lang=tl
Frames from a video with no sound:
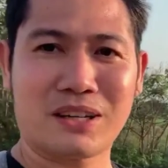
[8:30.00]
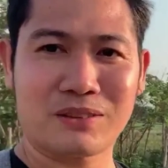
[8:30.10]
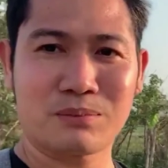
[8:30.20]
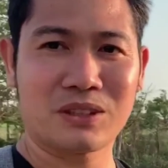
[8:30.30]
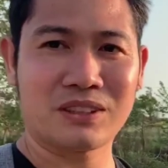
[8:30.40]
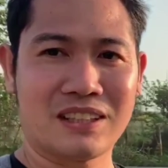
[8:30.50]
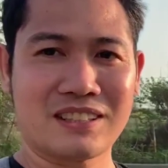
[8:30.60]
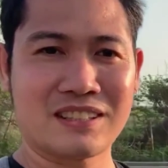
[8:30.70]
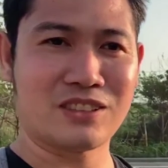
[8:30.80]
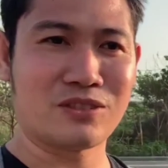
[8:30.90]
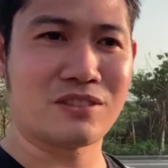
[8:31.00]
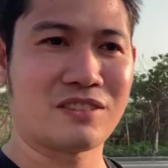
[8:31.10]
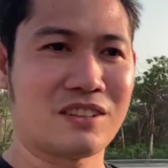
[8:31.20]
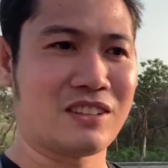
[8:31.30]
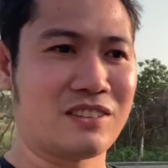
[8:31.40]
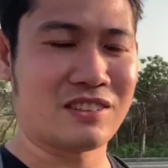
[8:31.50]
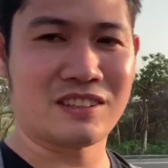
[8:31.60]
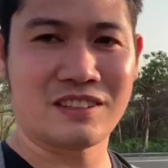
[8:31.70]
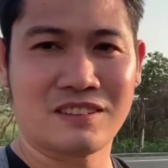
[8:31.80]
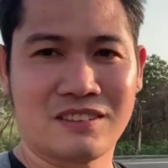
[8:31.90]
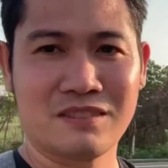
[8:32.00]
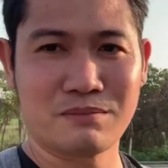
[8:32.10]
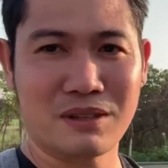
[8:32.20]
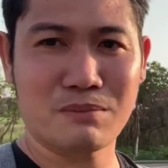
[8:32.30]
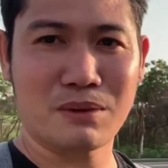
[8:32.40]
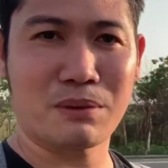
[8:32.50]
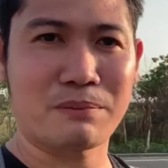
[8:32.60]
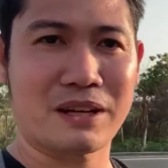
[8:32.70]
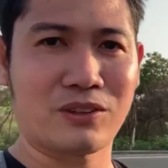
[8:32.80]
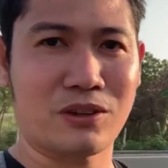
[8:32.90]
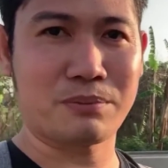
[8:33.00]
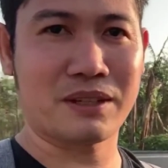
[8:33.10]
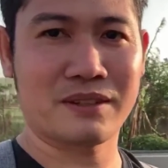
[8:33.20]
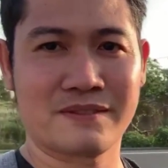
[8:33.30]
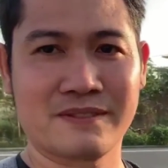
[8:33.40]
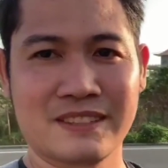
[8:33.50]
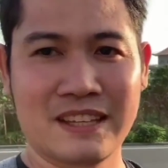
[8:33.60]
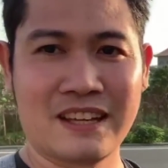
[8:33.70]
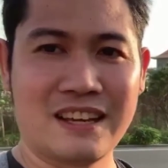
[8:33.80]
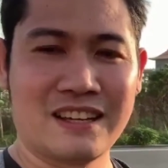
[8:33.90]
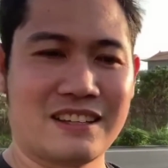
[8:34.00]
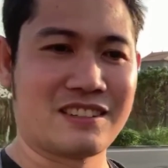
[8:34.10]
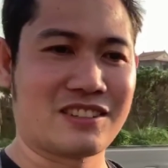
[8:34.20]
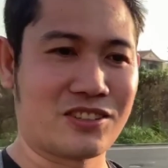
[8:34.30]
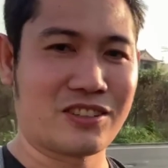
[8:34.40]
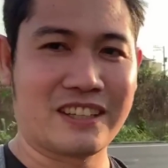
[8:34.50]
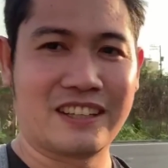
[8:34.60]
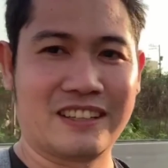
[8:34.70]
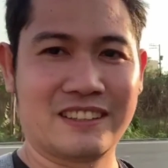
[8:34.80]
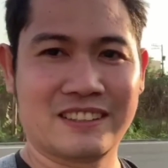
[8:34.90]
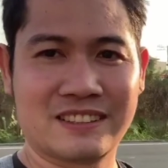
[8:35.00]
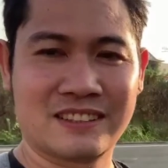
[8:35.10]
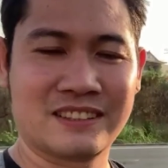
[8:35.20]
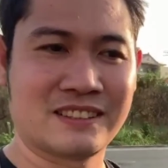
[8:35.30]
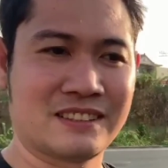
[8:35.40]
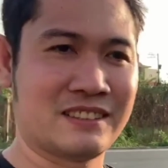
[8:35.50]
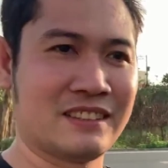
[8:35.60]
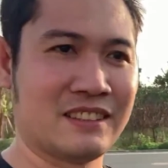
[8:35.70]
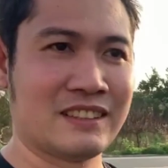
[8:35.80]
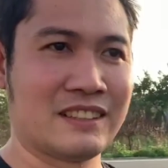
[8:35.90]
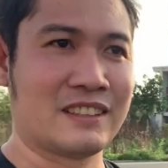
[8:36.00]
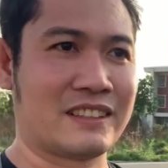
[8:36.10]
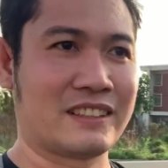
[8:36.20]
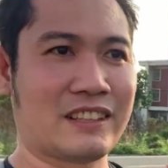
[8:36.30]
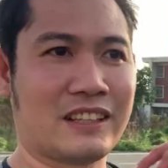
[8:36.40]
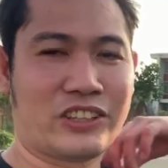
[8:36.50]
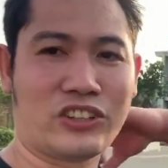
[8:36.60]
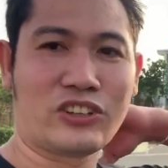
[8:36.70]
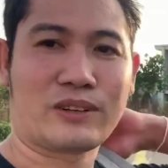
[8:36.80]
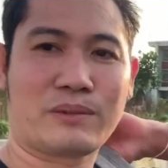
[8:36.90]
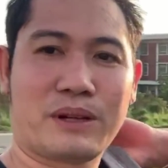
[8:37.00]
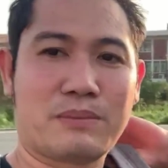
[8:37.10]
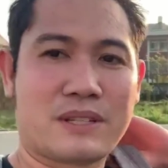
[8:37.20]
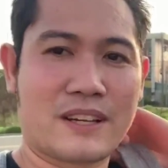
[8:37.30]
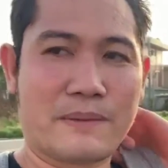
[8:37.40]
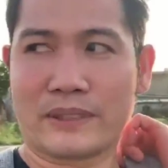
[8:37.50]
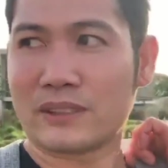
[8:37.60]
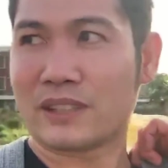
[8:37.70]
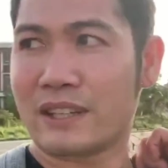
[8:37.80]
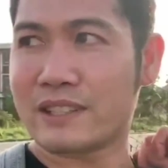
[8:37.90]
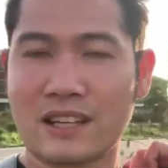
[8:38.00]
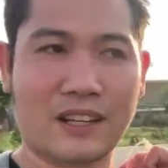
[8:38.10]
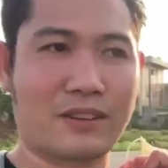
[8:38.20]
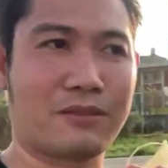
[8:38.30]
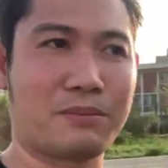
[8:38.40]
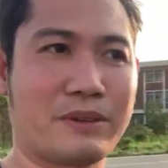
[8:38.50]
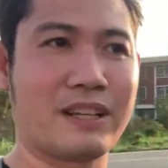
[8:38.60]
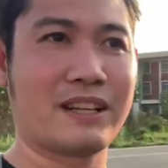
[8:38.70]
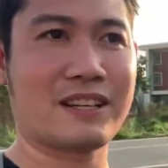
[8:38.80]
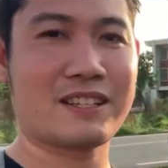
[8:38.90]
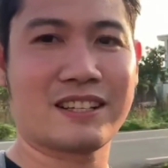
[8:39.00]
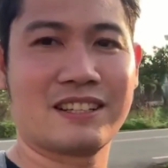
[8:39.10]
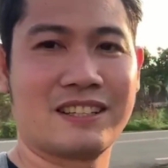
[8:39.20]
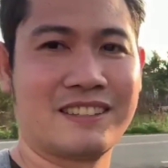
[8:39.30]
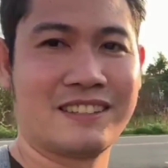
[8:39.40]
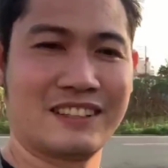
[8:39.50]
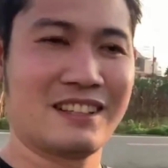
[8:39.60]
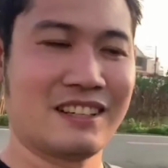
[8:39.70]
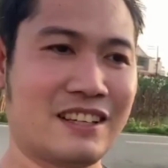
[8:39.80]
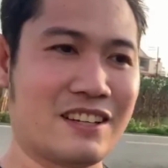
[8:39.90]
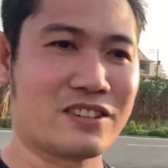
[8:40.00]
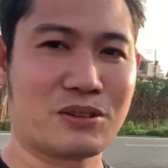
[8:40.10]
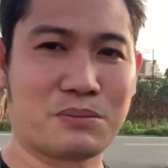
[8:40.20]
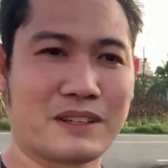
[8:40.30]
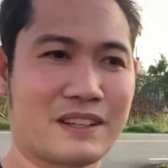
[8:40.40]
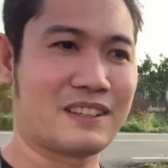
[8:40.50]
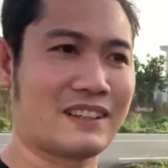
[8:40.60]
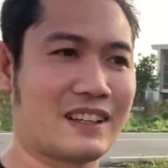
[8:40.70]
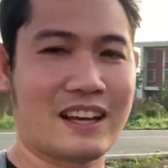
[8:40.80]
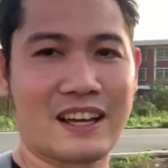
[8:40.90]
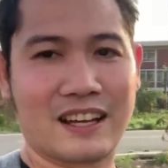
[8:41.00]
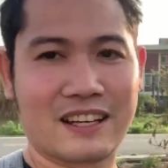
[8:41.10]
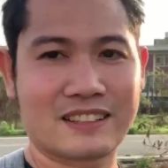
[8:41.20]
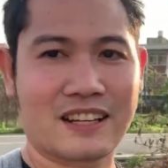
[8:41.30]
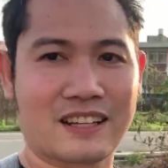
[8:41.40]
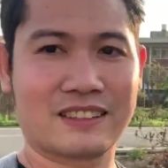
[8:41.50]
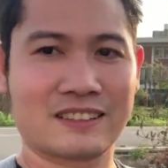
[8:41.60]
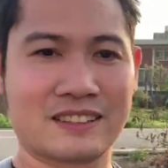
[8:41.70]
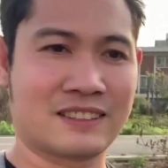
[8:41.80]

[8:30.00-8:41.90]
bakit mo titiisin yung ano baka mapapaano ka pa so ayan Uh, yun ang pinapasalamat ko talaga sa aking pamilya kasi sobrang nag-aalala sa akin.